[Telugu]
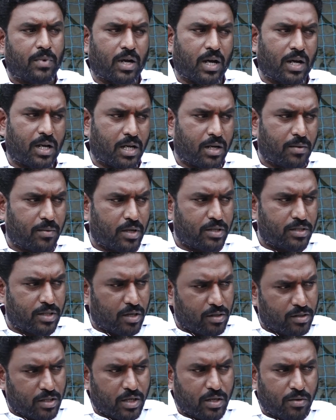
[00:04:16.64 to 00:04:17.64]
కార్యక్రమాలు
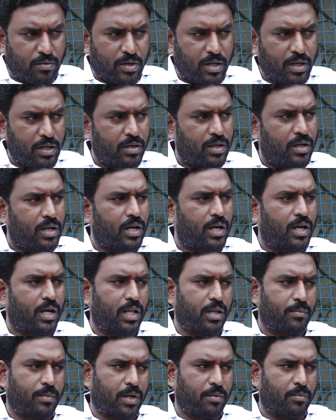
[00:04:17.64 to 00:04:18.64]
జరుగుతూనే ఉన్నాయి
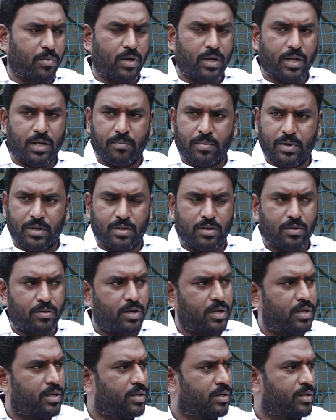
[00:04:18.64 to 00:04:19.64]
అది మన బొల్లారం ప్రజలు
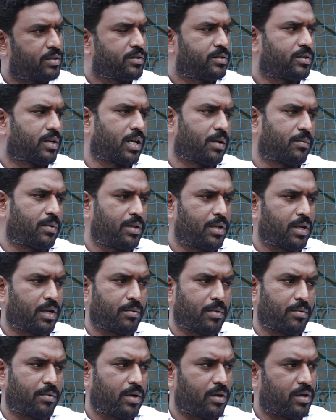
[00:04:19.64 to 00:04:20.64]
కూడా చాలామందికి
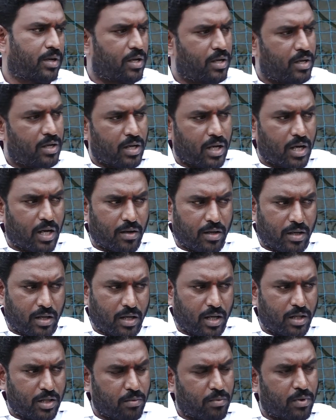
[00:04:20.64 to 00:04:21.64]
మేము
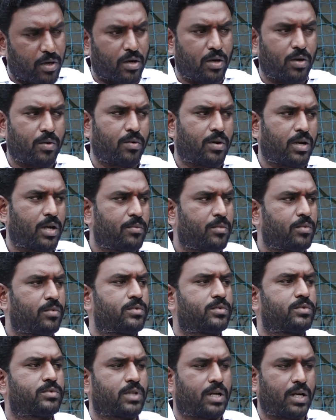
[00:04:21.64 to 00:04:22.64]
అందుబాటులో ఉన్నాము
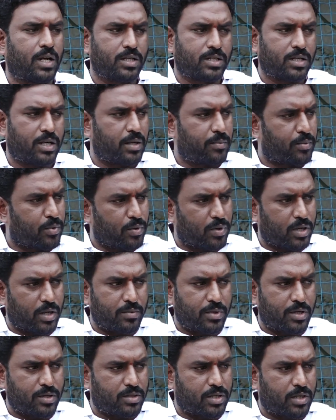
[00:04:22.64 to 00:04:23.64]
సండే సండే
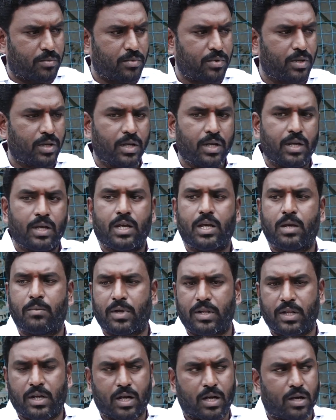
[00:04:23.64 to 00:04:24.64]
ప్రోగ్రామ్ చేస్తున్నాము ఈ
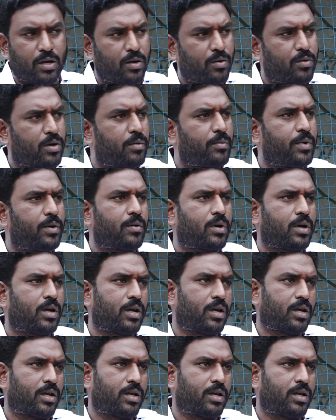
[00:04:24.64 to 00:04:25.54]
మధ్యకాలంలో కూడా మేము ఒక